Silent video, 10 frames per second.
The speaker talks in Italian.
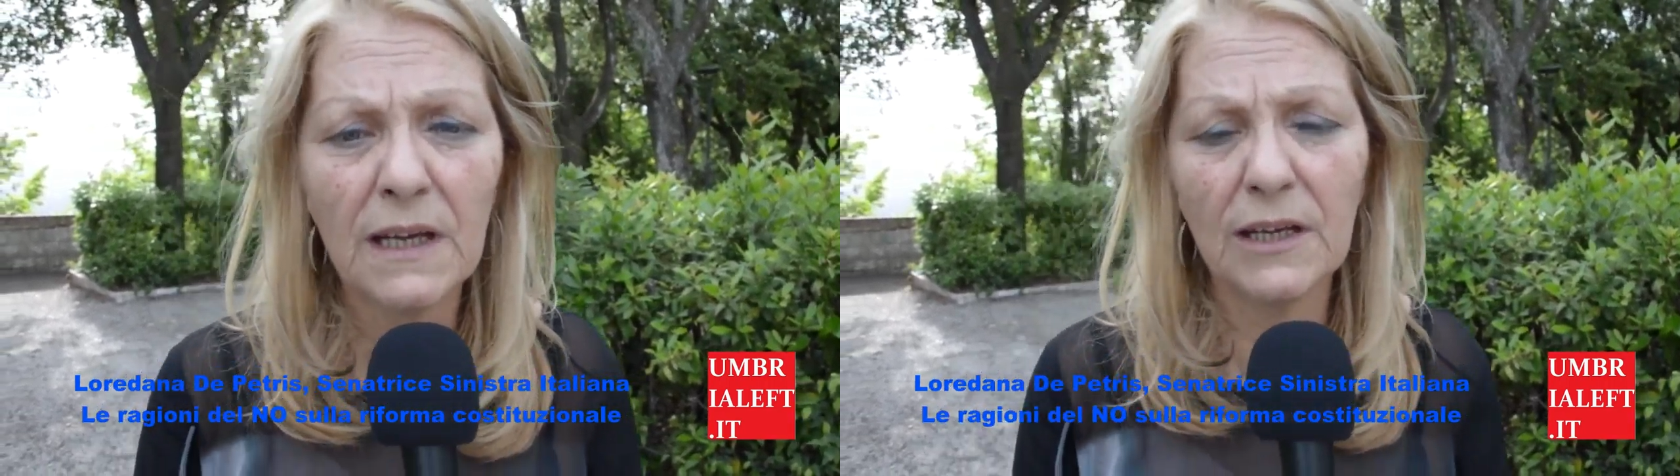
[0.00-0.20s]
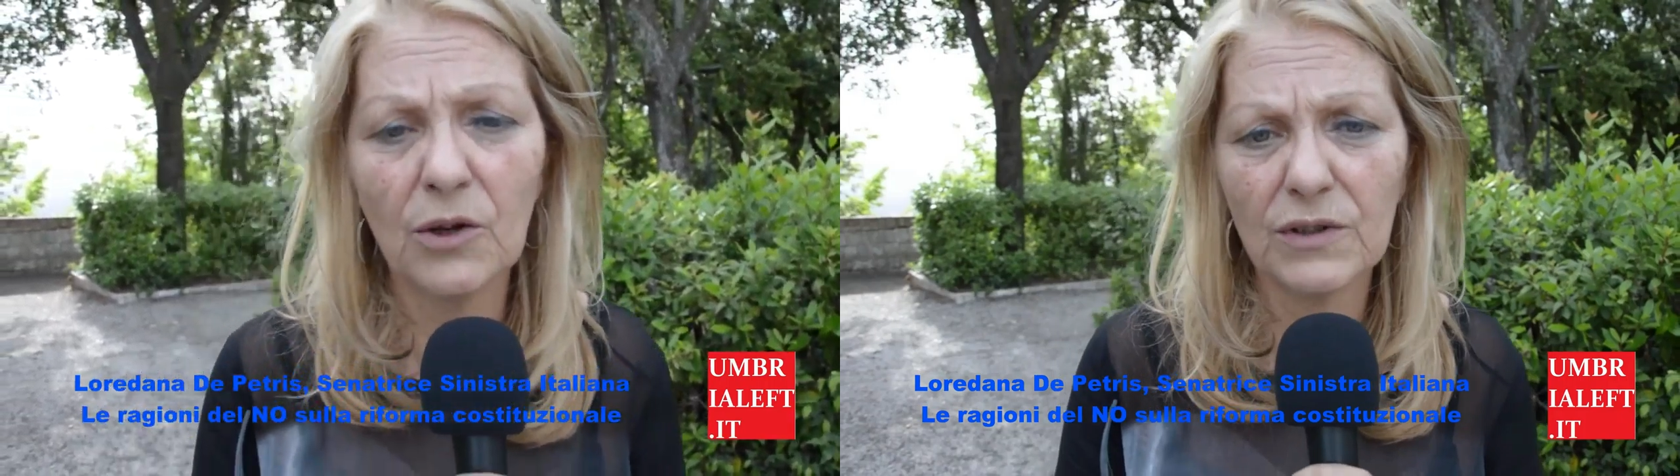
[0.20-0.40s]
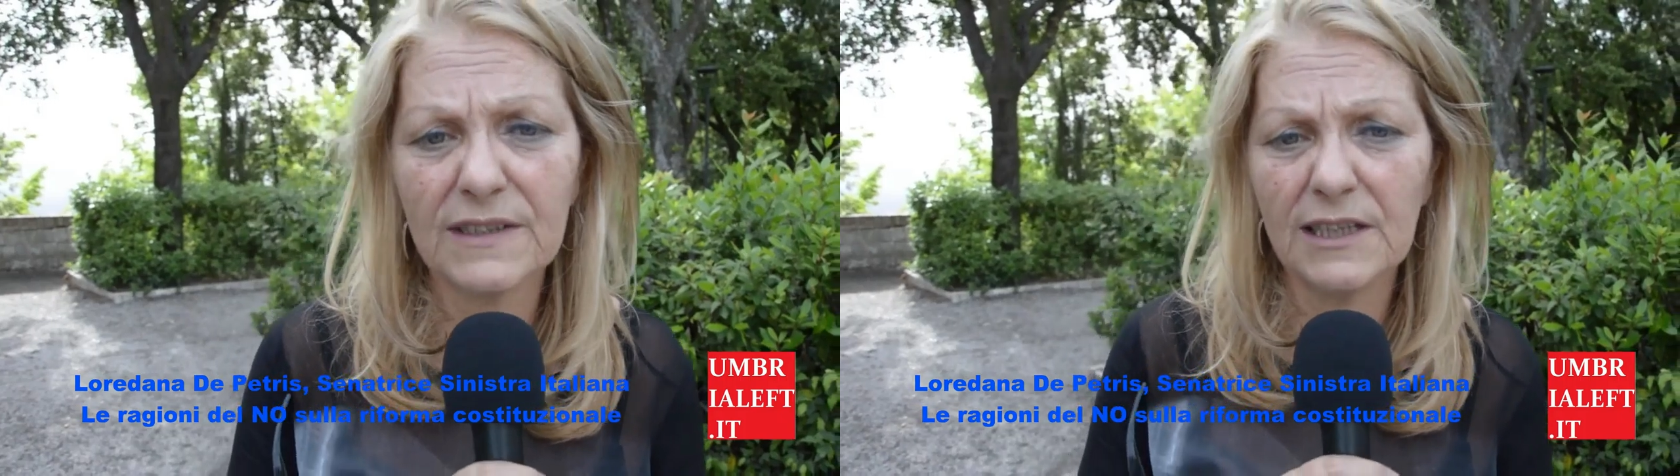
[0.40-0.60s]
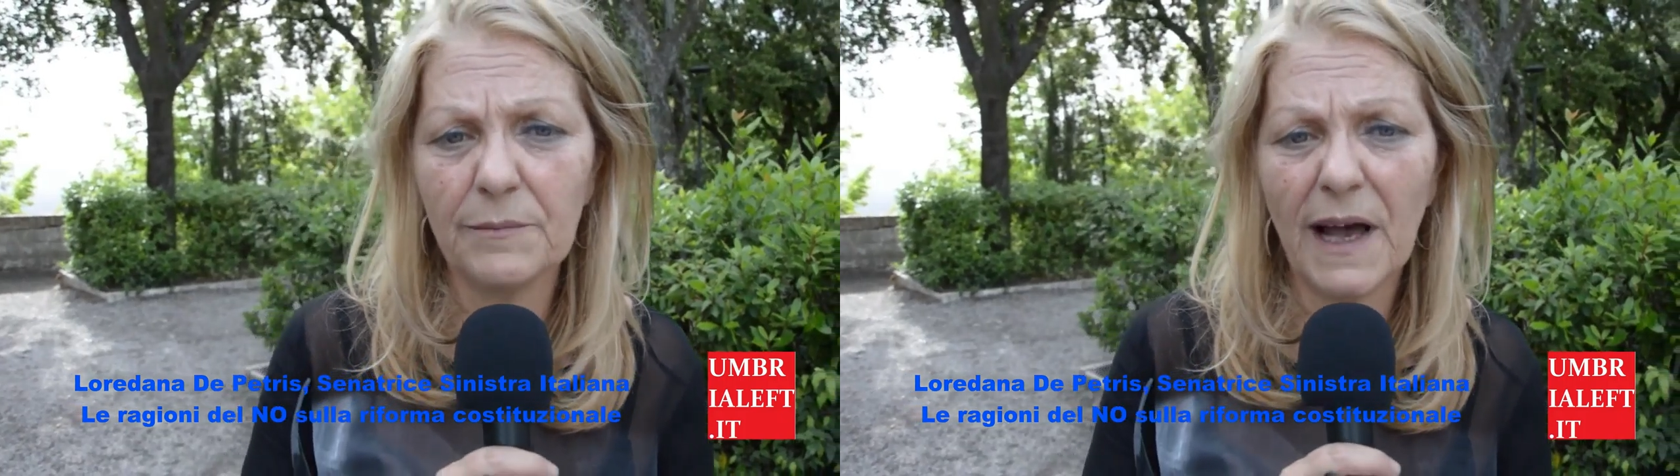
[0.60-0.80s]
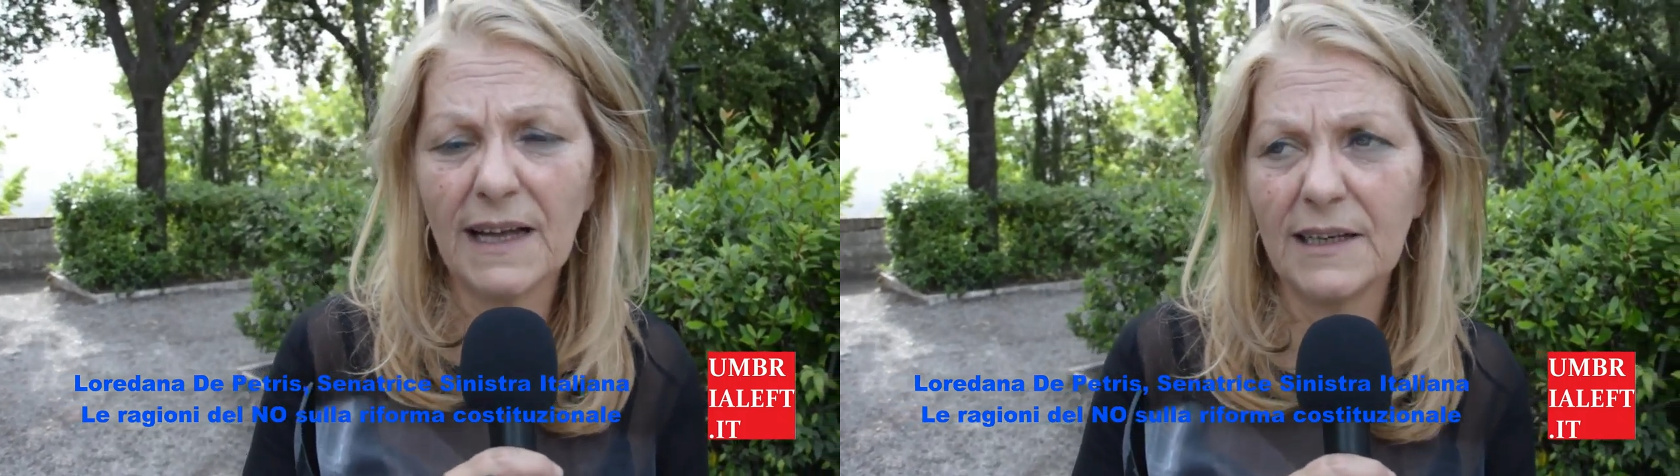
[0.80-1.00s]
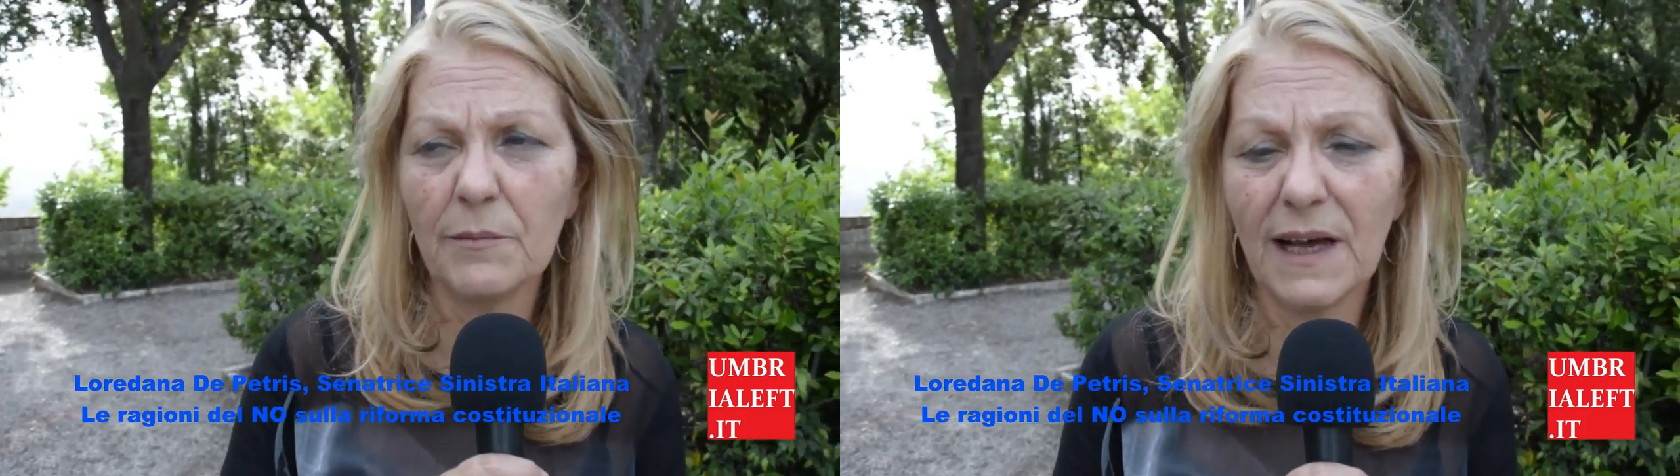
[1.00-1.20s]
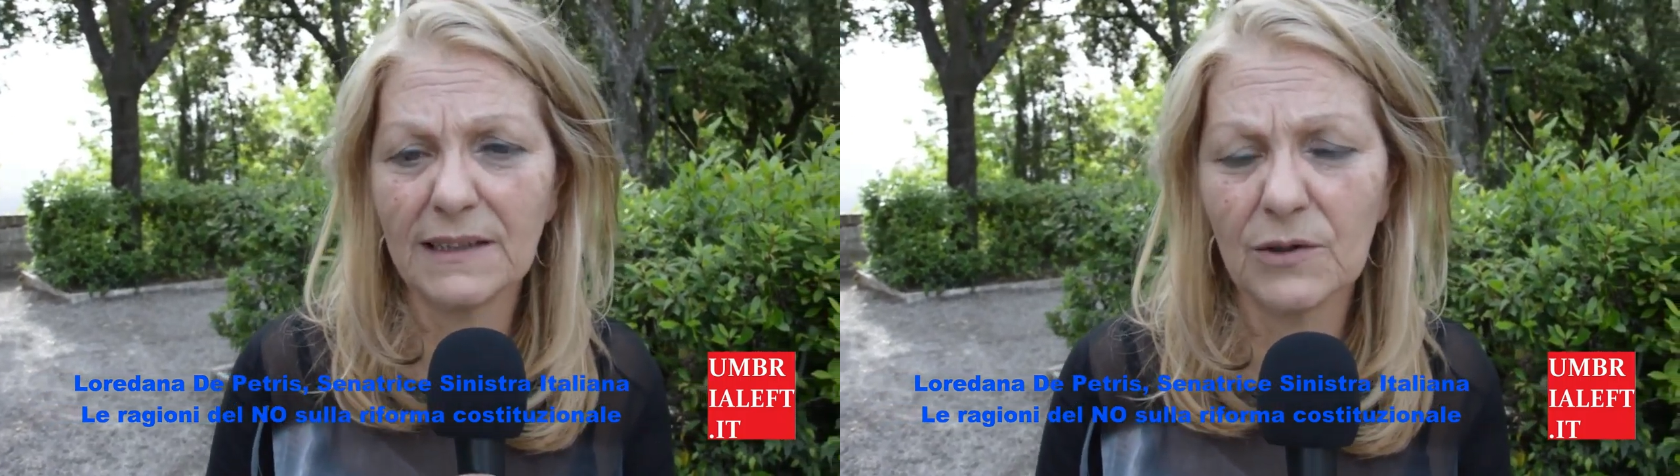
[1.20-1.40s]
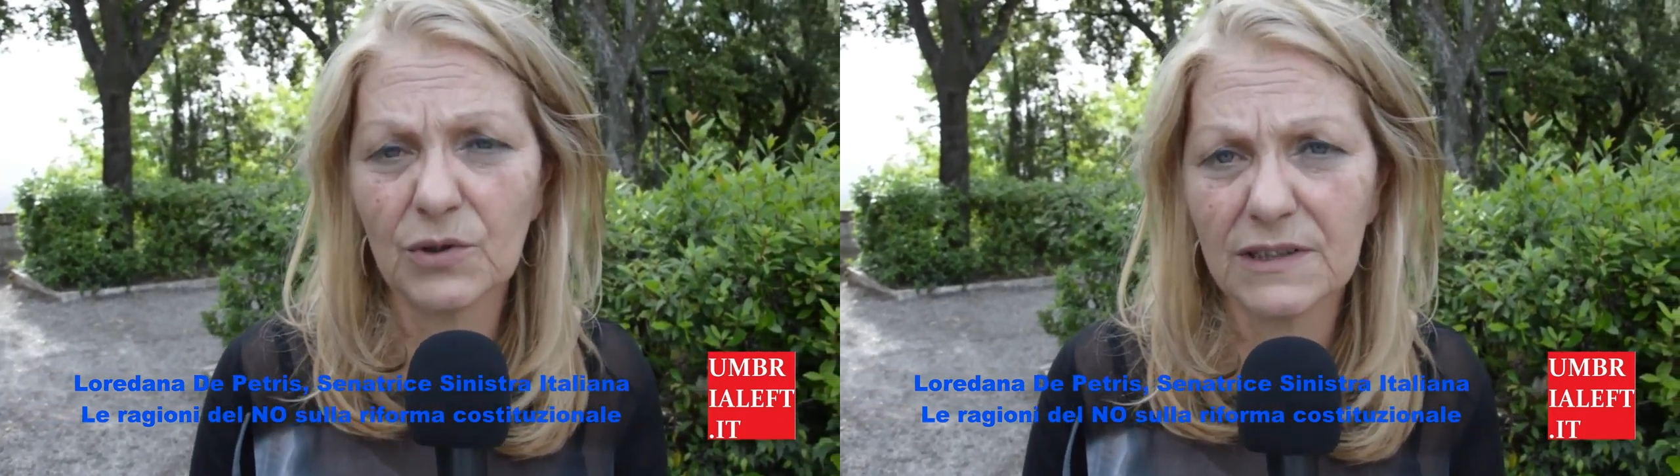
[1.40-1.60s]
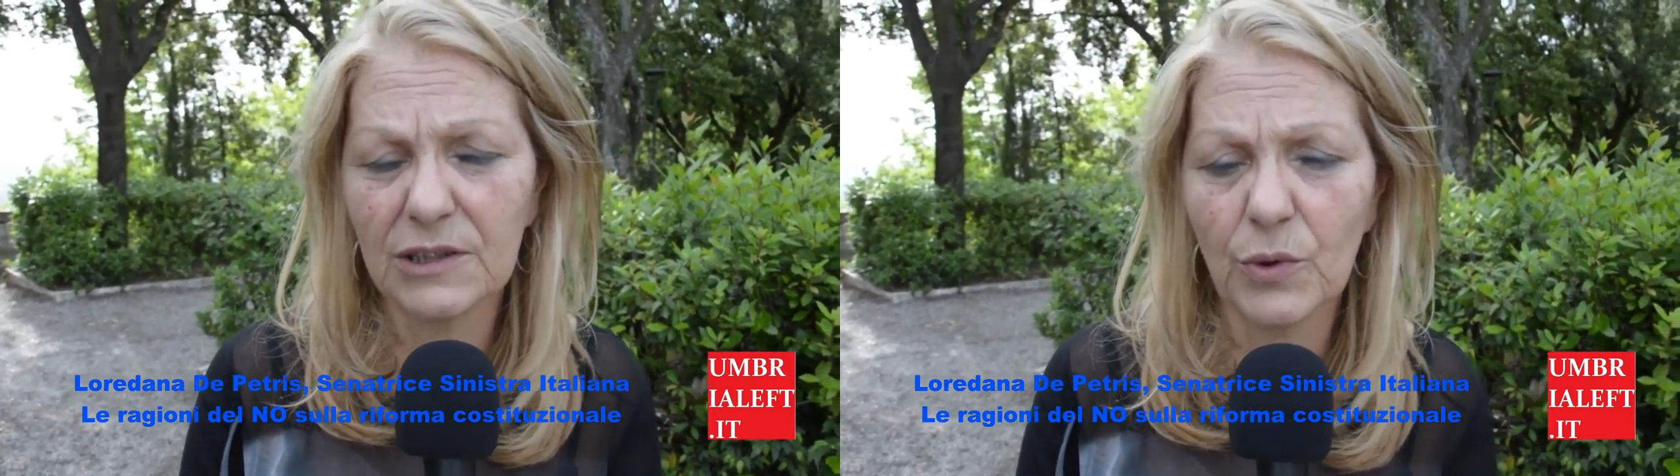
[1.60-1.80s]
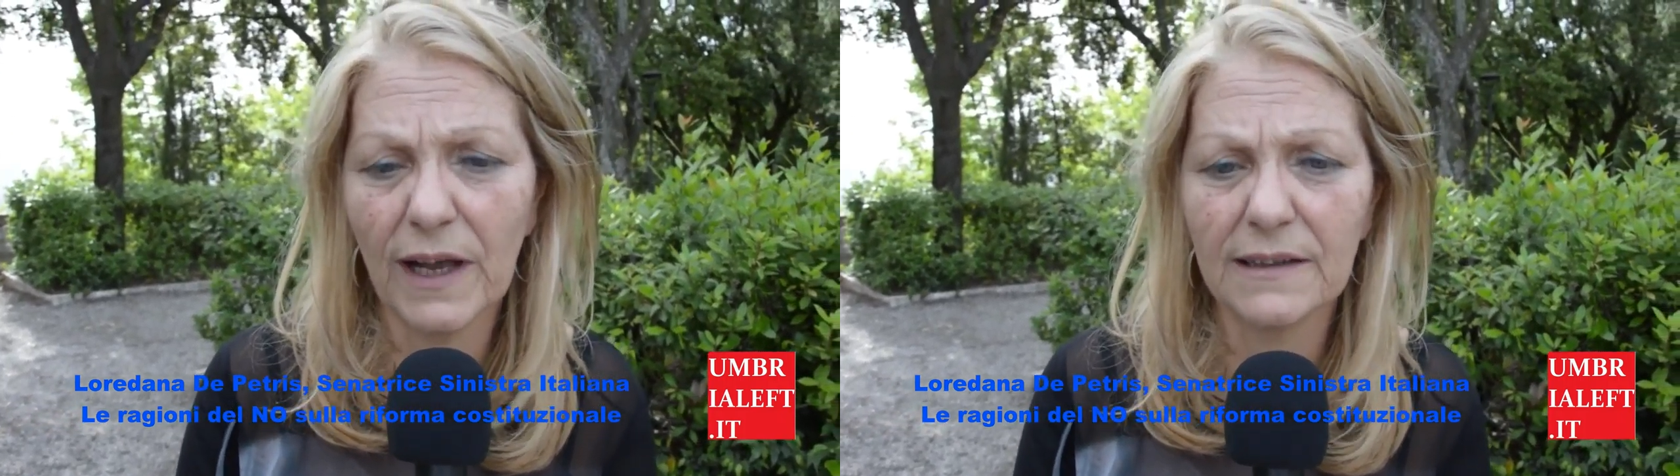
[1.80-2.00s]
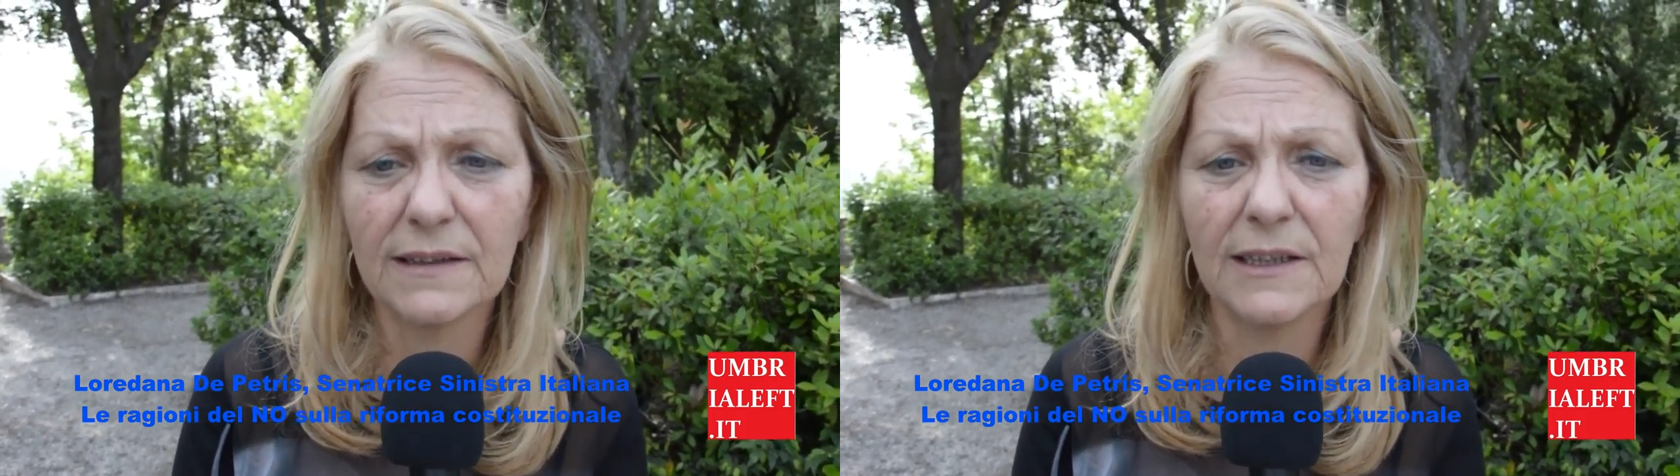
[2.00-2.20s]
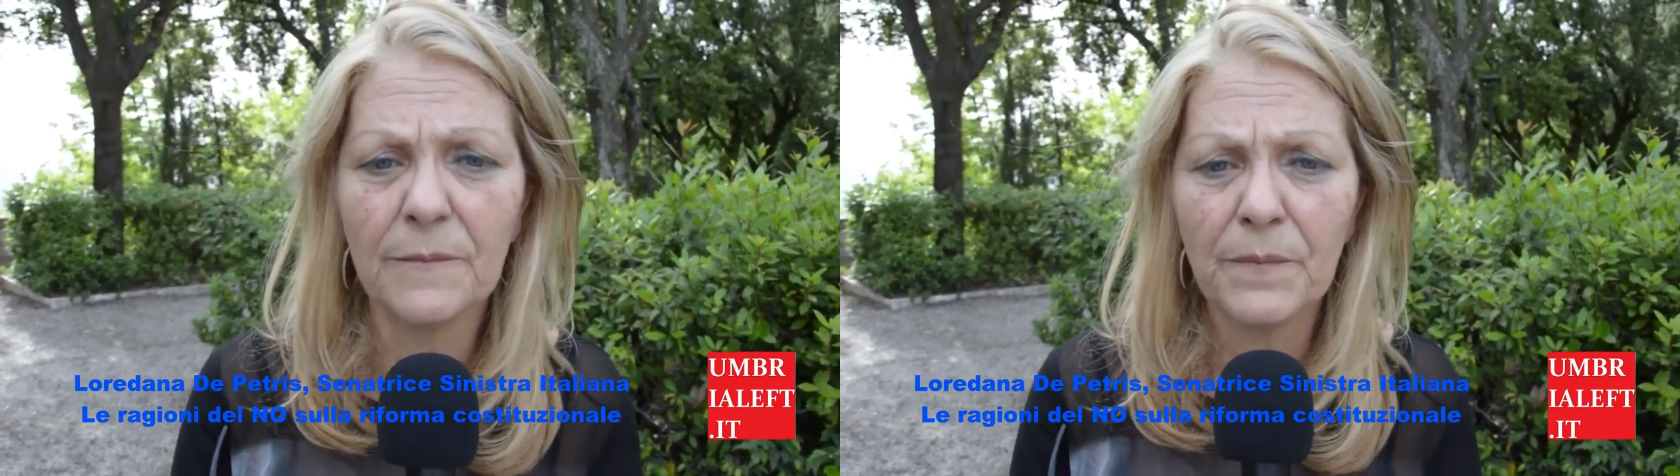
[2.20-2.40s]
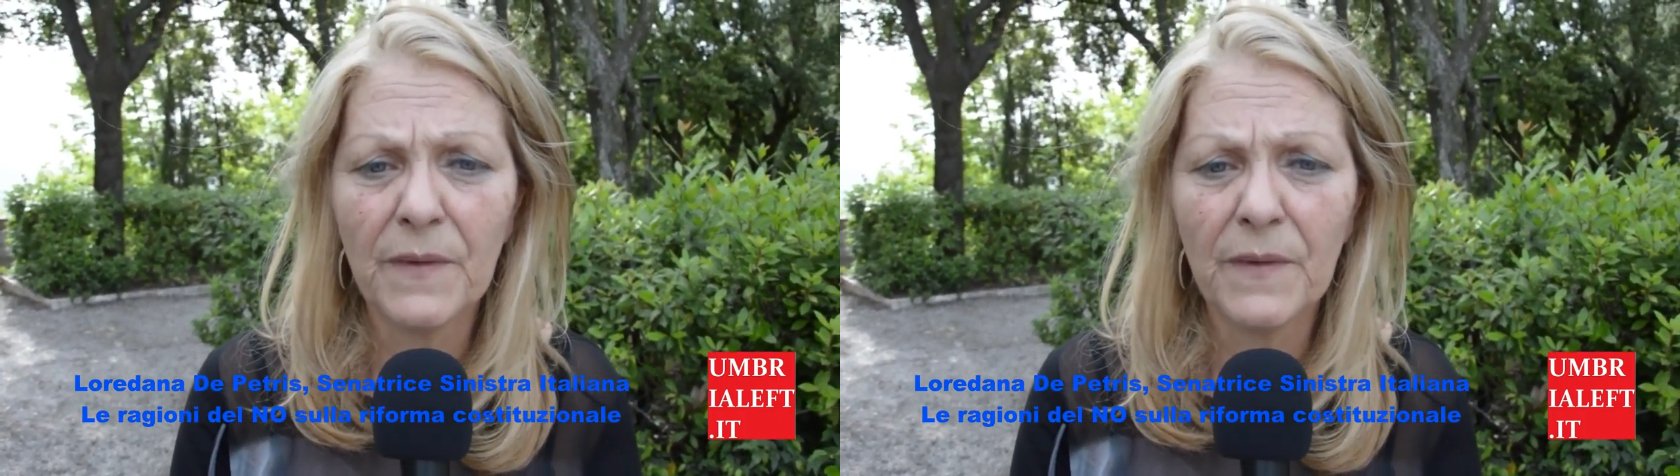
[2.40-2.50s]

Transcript: i nostri padri e madri costituenti,